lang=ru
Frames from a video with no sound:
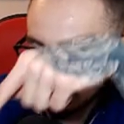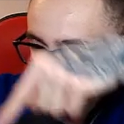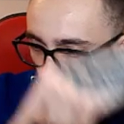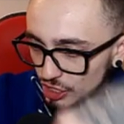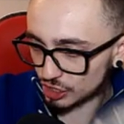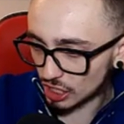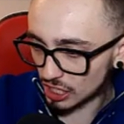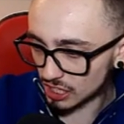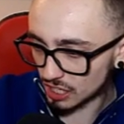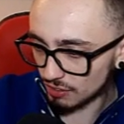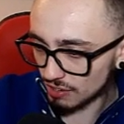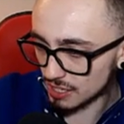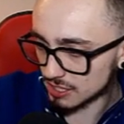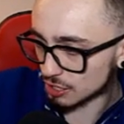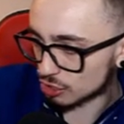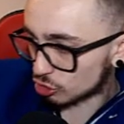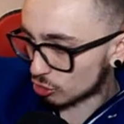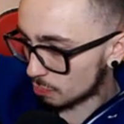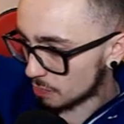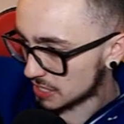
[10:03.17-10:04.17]
Я с вами сейчас
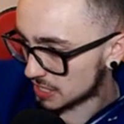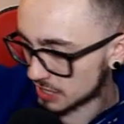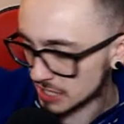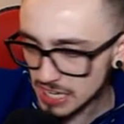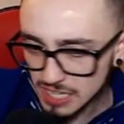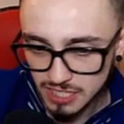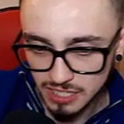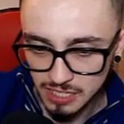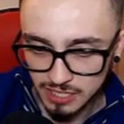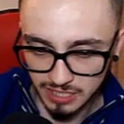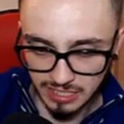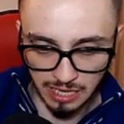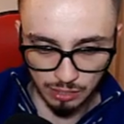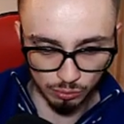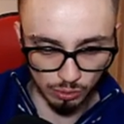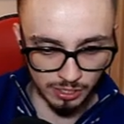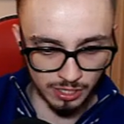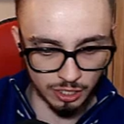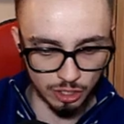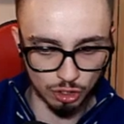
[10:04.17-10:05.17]
торговался, чтобы мы снизили
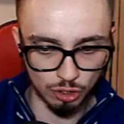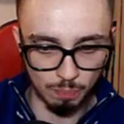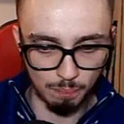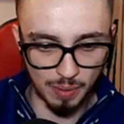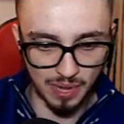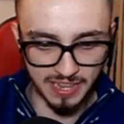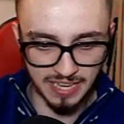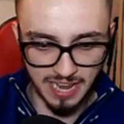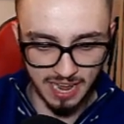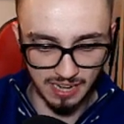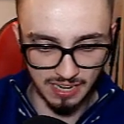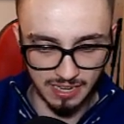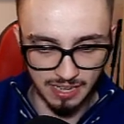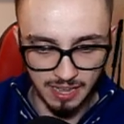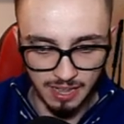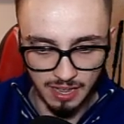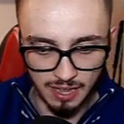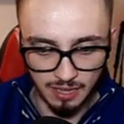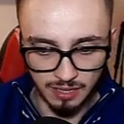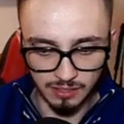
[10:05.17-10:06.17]
цену, а не что
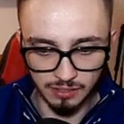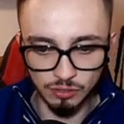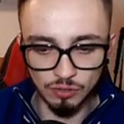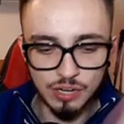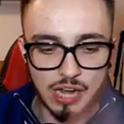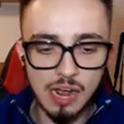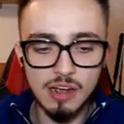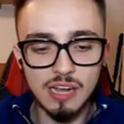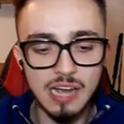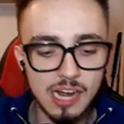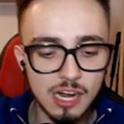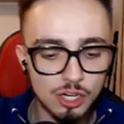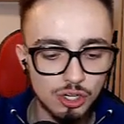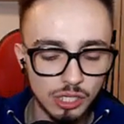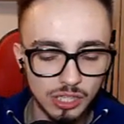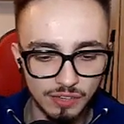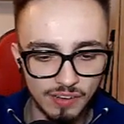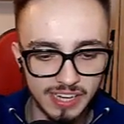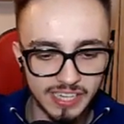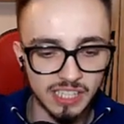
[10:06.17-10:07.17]
подняли. Х
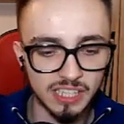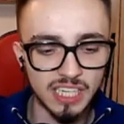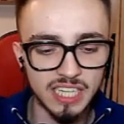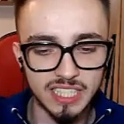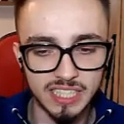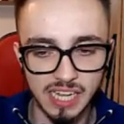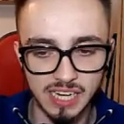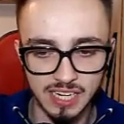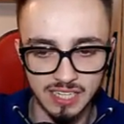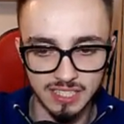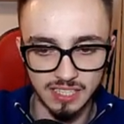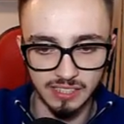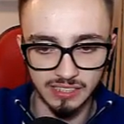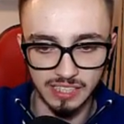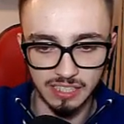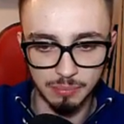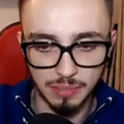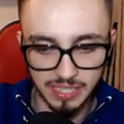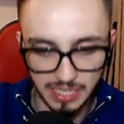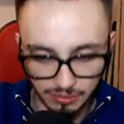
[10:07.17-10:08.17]
хорошо, давайте 3 стака
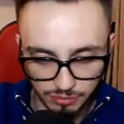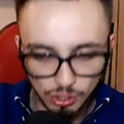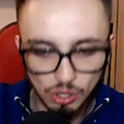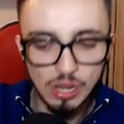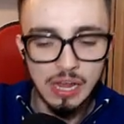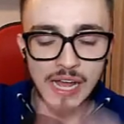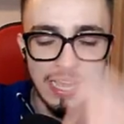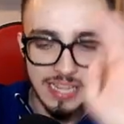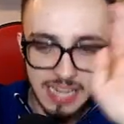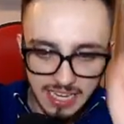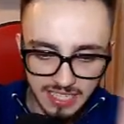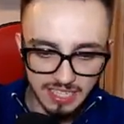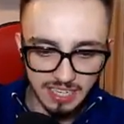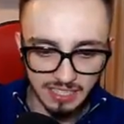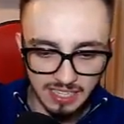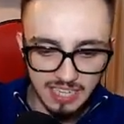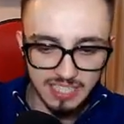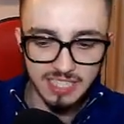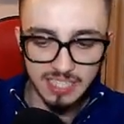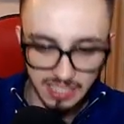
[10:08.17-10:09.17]
золотых монет. Все, я
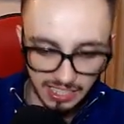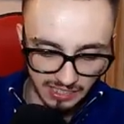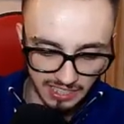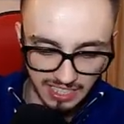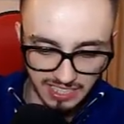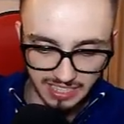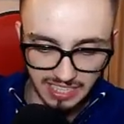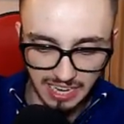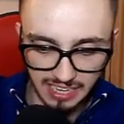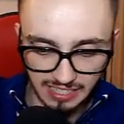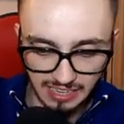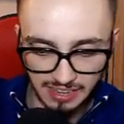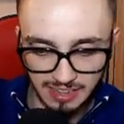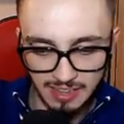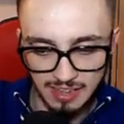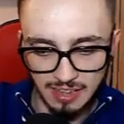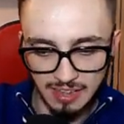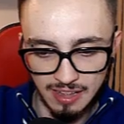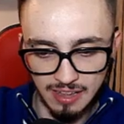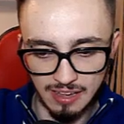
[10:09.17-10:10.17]
согласен на 3 стака.
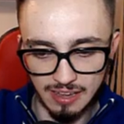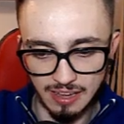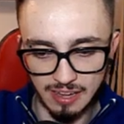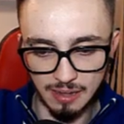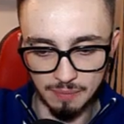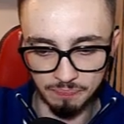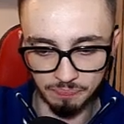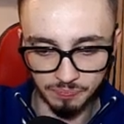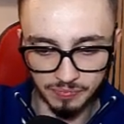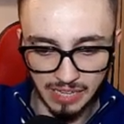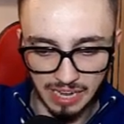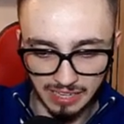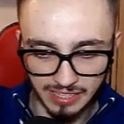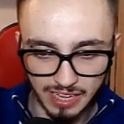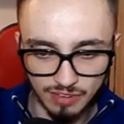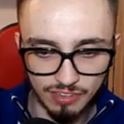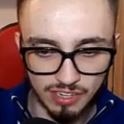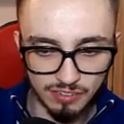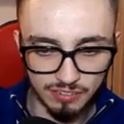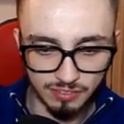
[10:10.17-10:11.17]
Эм,
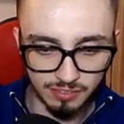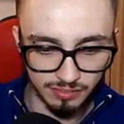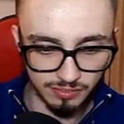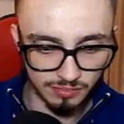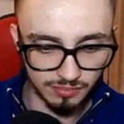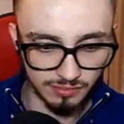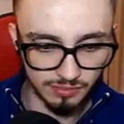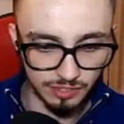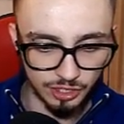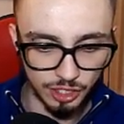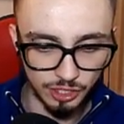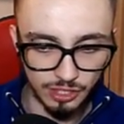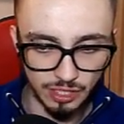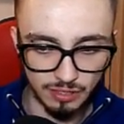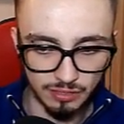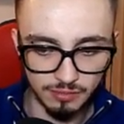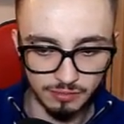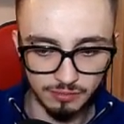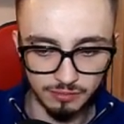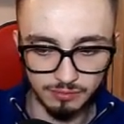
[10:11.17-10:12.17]
так, я вы...
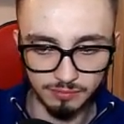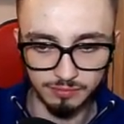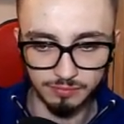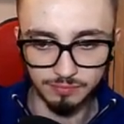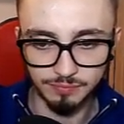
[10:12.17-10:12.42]
4...